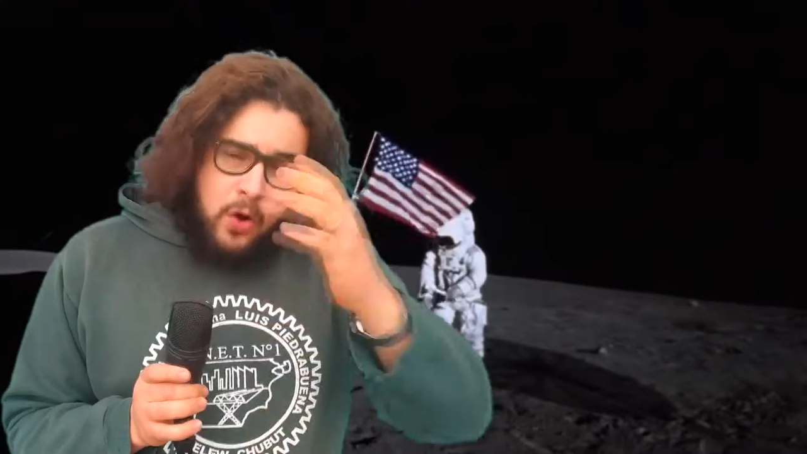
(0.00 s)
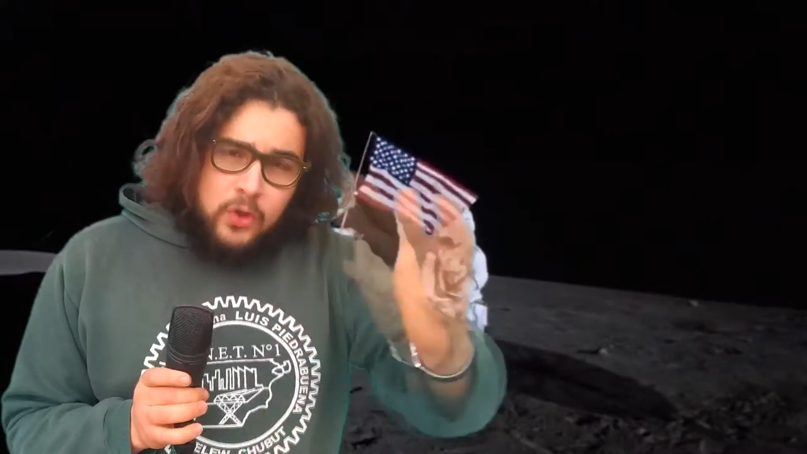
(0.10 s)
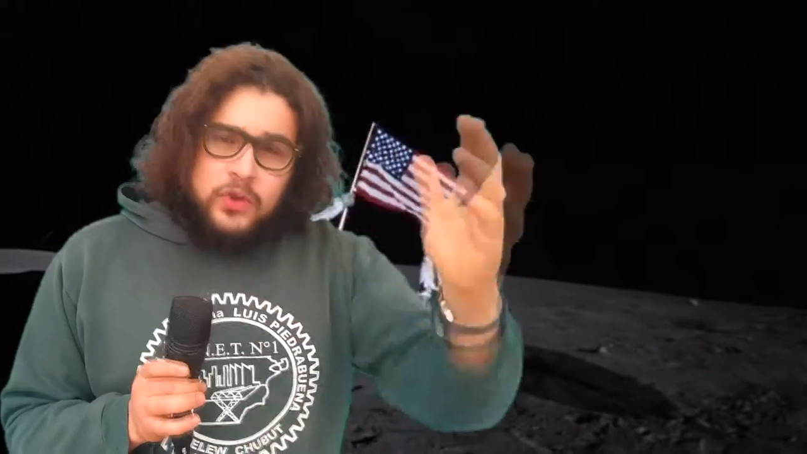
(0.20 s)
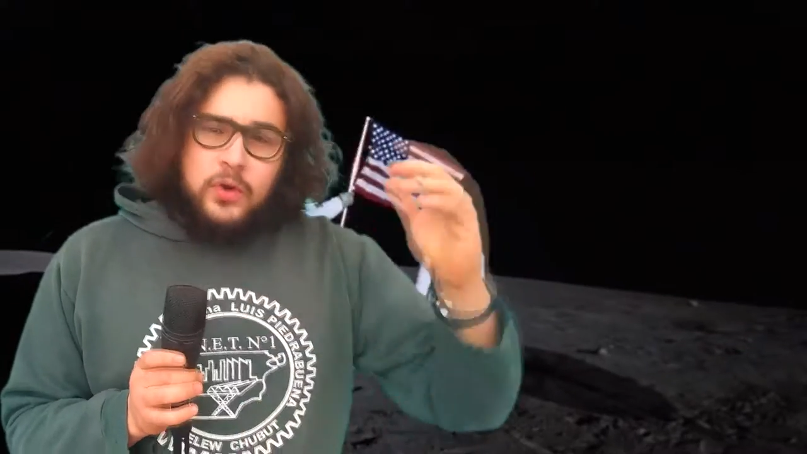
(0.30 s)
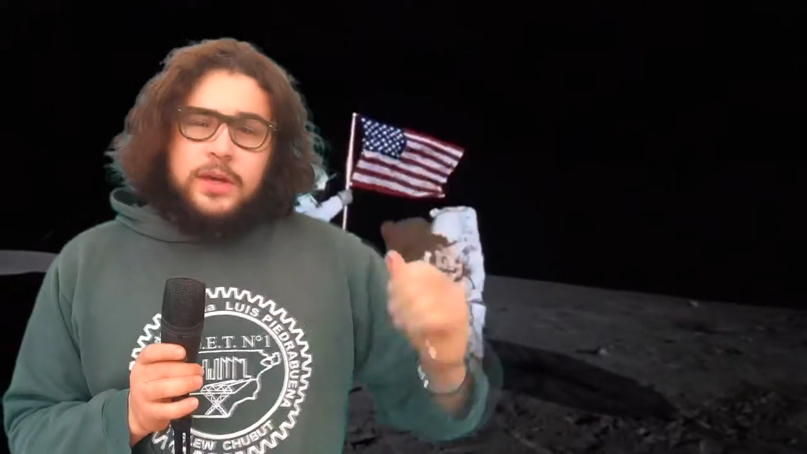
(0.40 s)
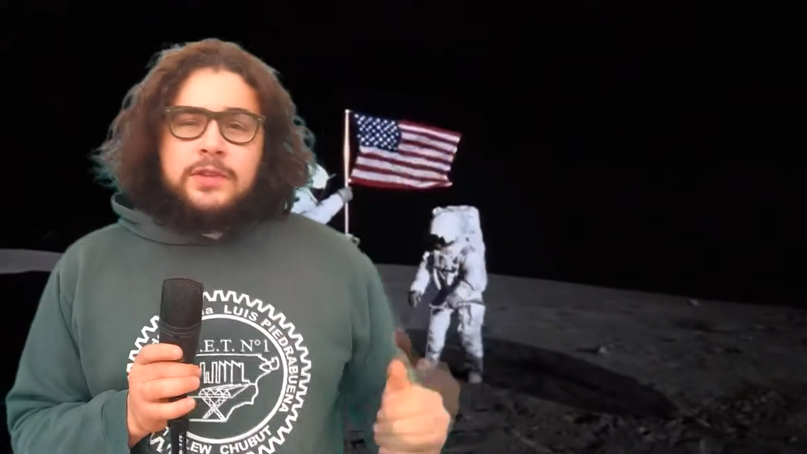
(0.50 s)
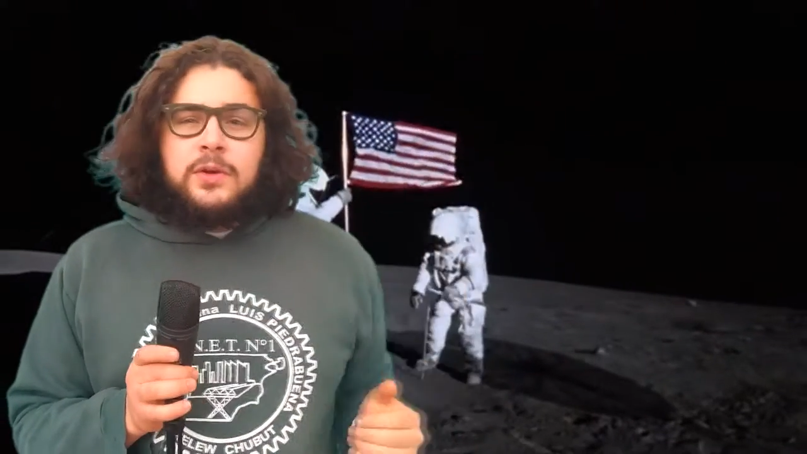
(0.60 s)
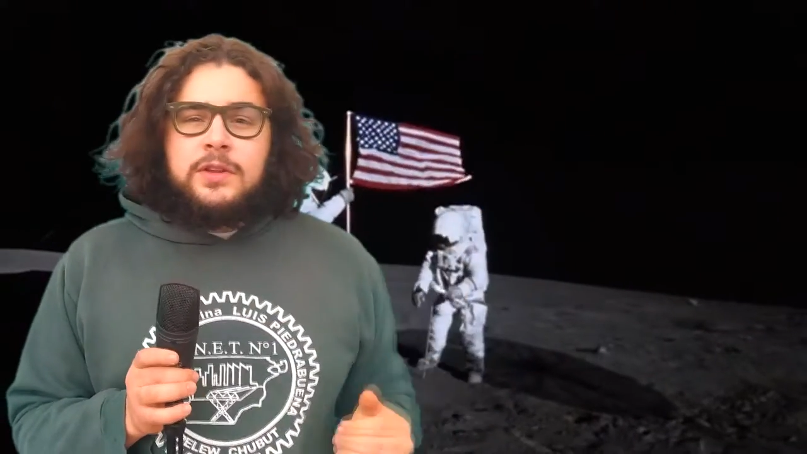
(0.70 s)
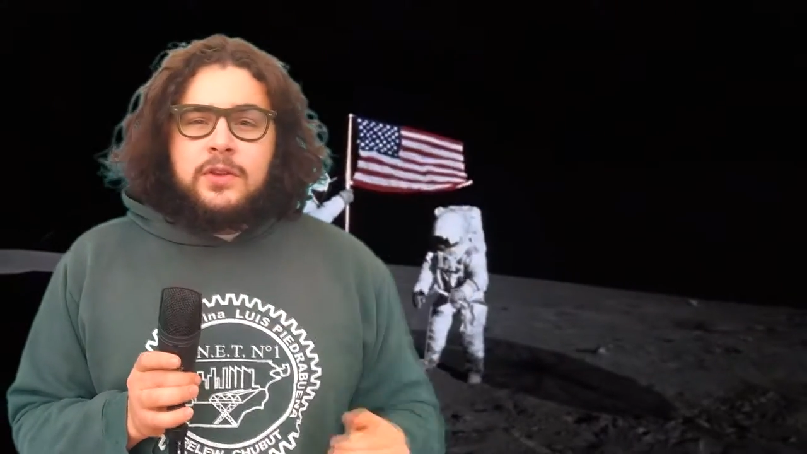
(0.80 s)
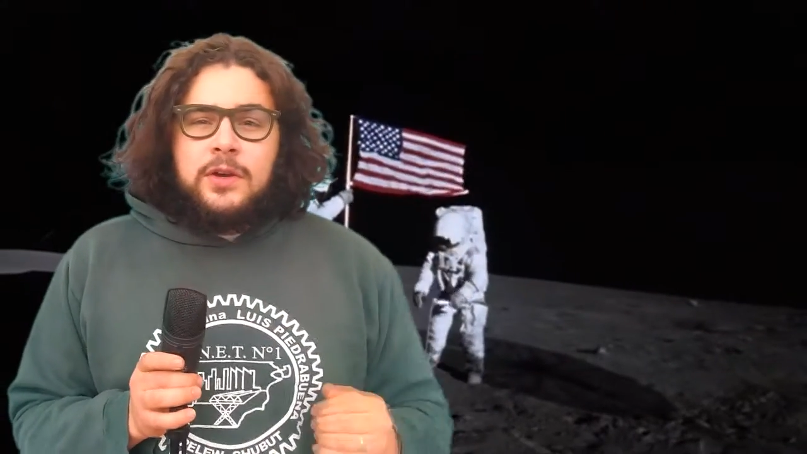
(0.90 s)
otro
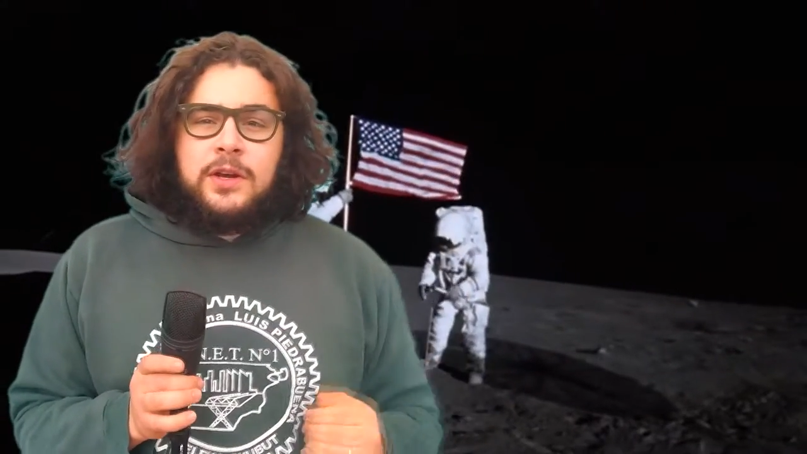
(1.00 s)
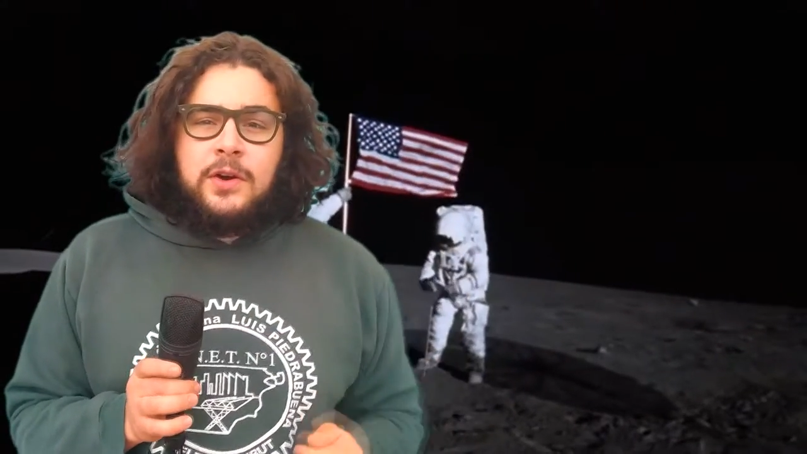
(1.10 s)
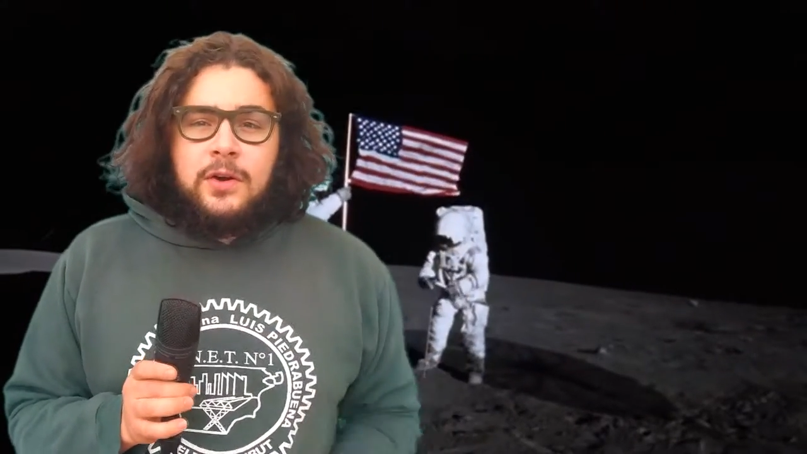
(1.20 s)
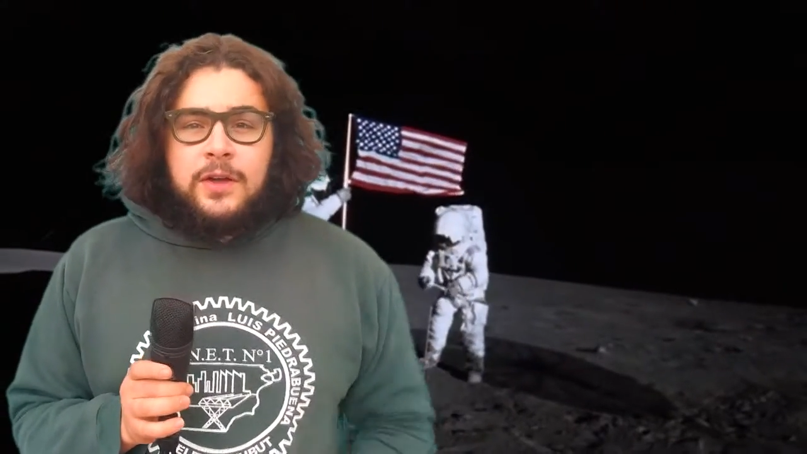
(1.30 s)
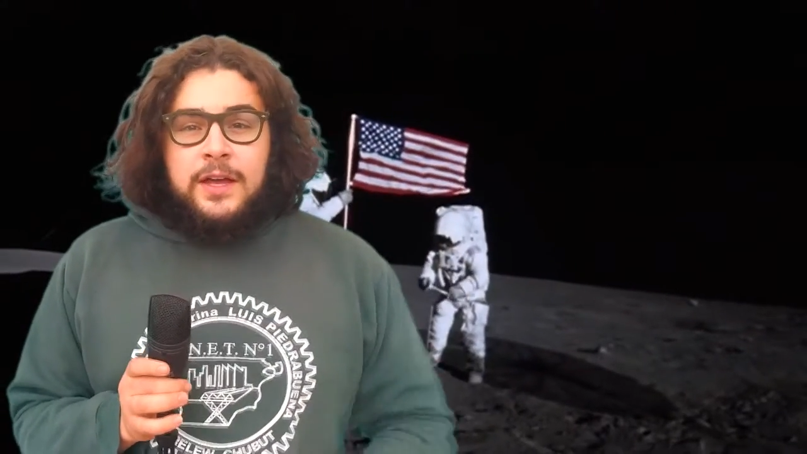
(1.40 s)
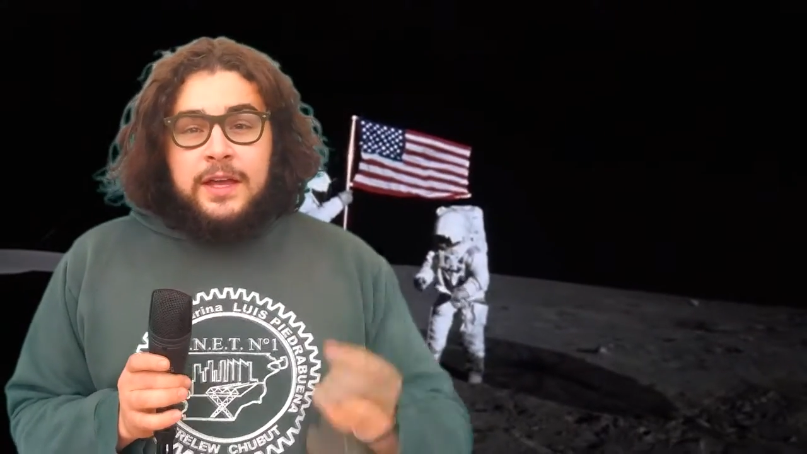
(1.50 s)
hito histórico